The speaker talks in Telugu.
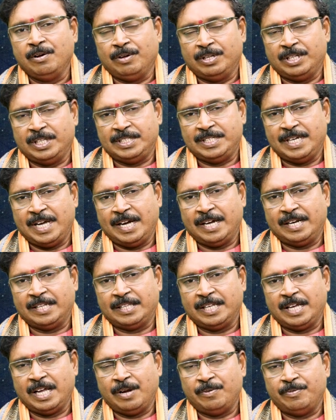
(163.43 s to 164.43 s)
కొంత
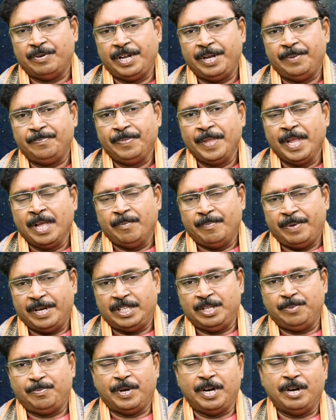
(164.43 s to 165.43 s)
జాగ్రత్తగా ఉండి
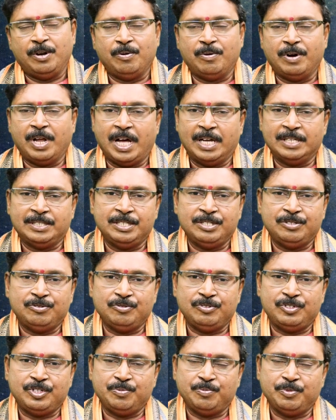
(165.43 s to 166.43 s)
ప్రతి పనిలో కూడా
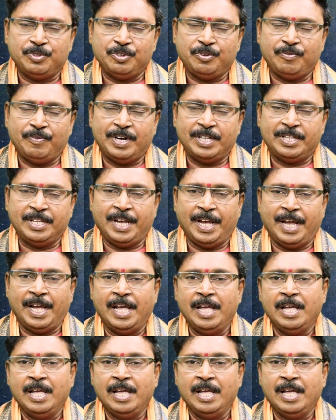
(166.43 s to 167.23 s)
ఆచితూచి ముందుకు వెళితే